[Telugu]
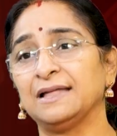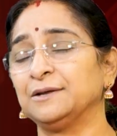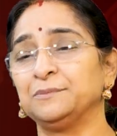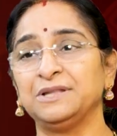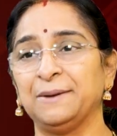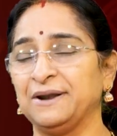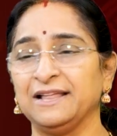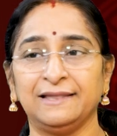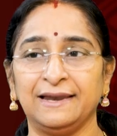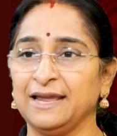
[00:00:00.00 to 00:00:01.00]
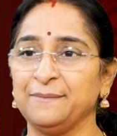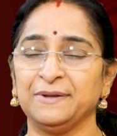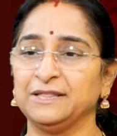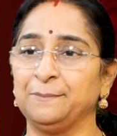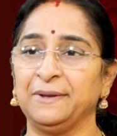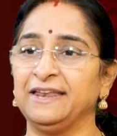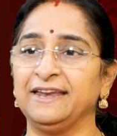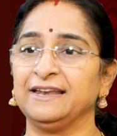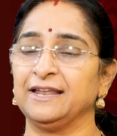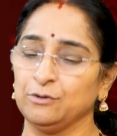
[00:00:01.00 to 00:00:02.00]
అంతకుముందు ఆ ప్రాంతానికి ఏం పెద్ద
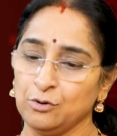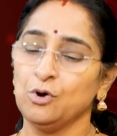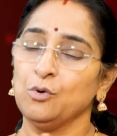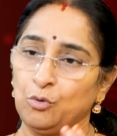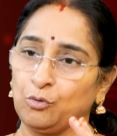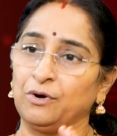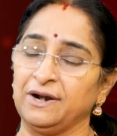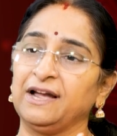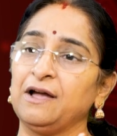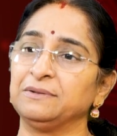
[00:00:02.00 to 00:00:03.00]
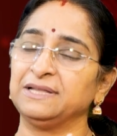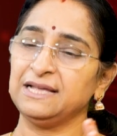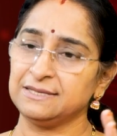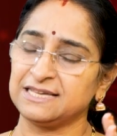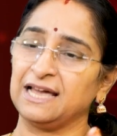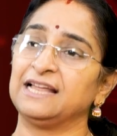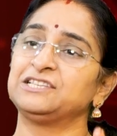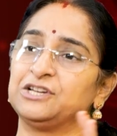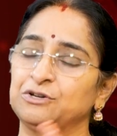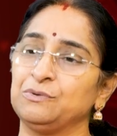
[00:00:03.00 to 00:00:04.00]
పేరేం లేదు ఒక కొండగా ఉంది చాలా
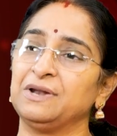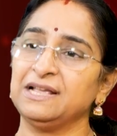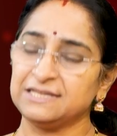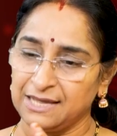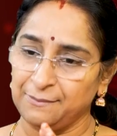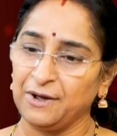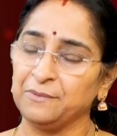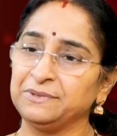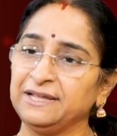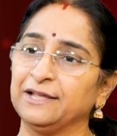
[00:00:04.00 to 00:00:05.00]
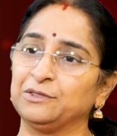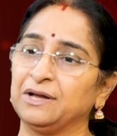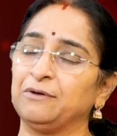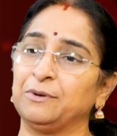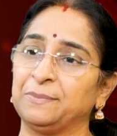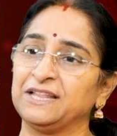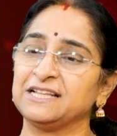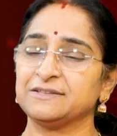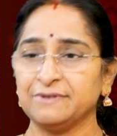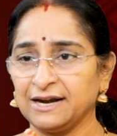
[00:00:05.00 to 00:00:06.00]
చెట్లున్నాయి చాలా బాగుంది ఎత్తుగా ఉన్న
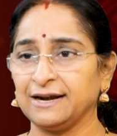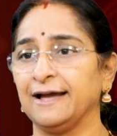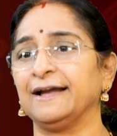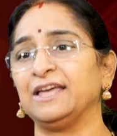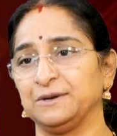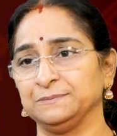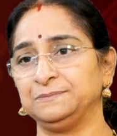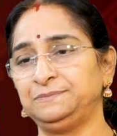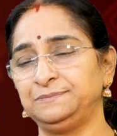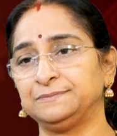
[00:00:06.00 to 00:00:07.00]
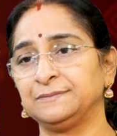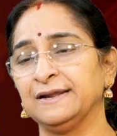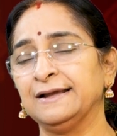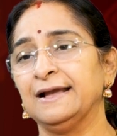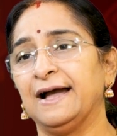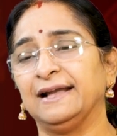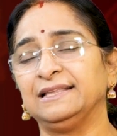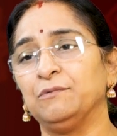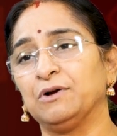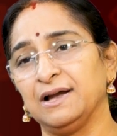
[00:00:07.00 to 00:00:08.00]
ప్రదేశం అని అక్కడ ఆగారు
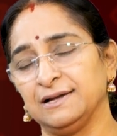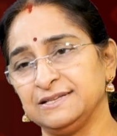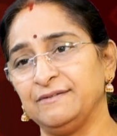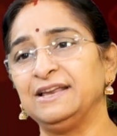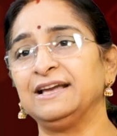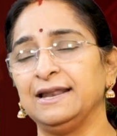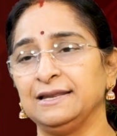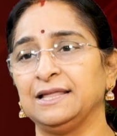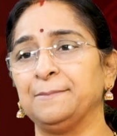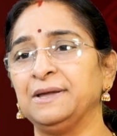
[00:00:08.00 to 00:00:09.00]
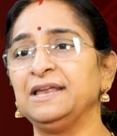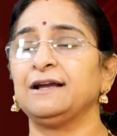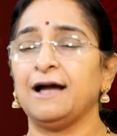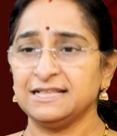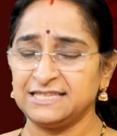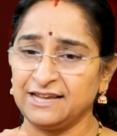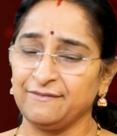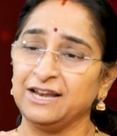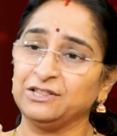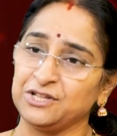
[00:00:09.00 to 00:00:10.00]
అయితే ఒక శివలింగాన్ని తెమ్మని కాశీకి
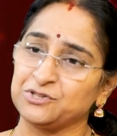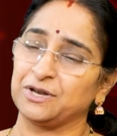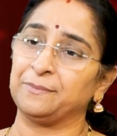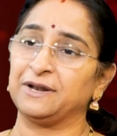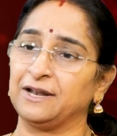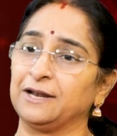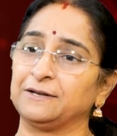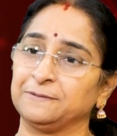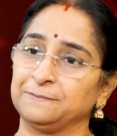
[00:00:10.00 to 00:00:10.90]
వెళ్ళి తీసుకురమన్నారు